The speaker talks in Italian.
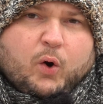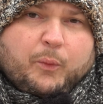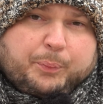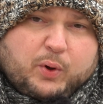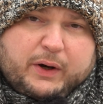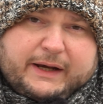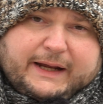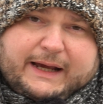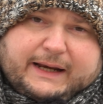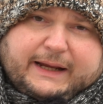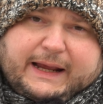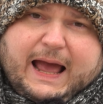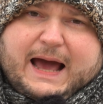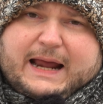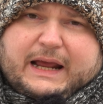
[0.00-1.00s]
oppure
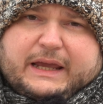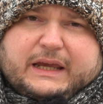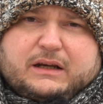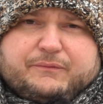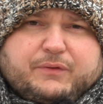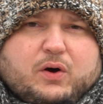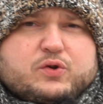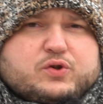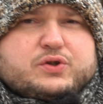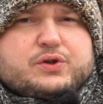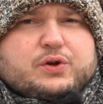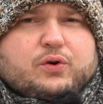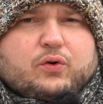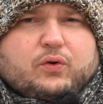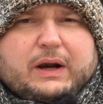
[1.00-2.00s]
ricaricare il
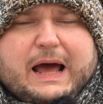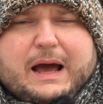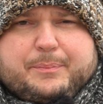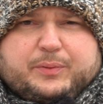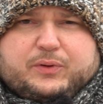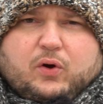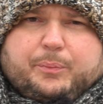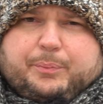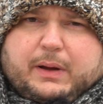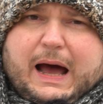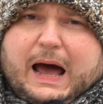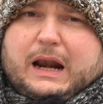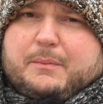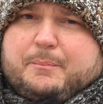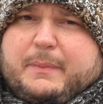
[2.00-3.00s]
vostro laptop
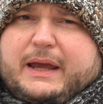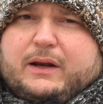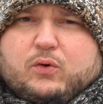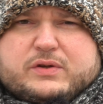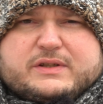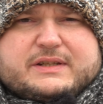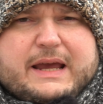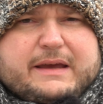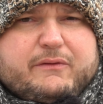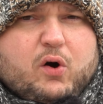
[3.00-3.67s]
almeno 6